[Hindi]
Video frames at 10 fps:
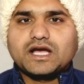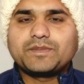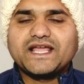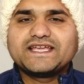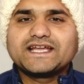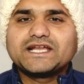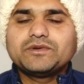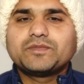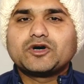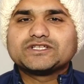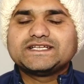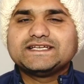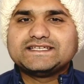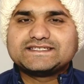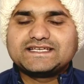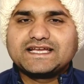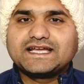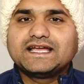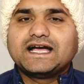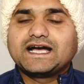अप्लाई करना भी बहुत ही इजी
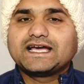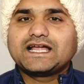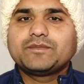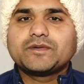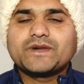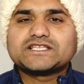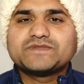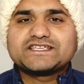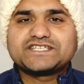है अगर आपके पास में